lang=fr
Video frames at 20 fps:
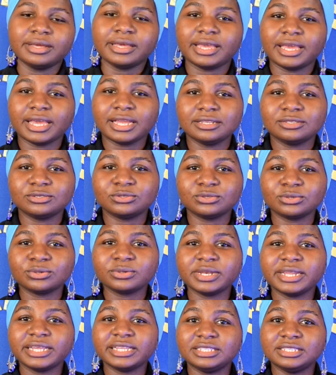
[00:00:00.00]
Quels sont
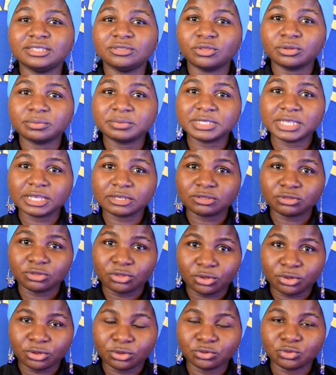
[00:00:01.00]
les 10 top
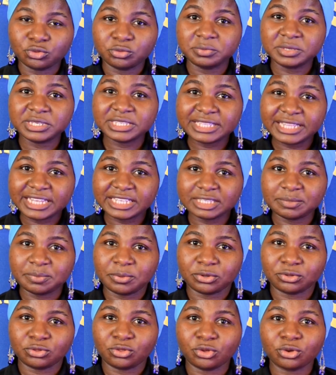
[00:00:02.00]
secteurs de business
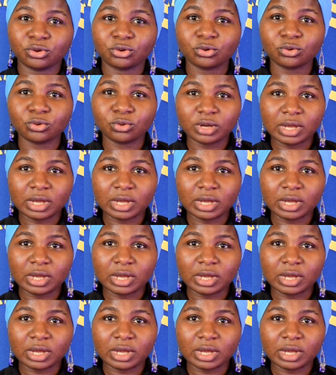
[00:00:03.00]
porteurs au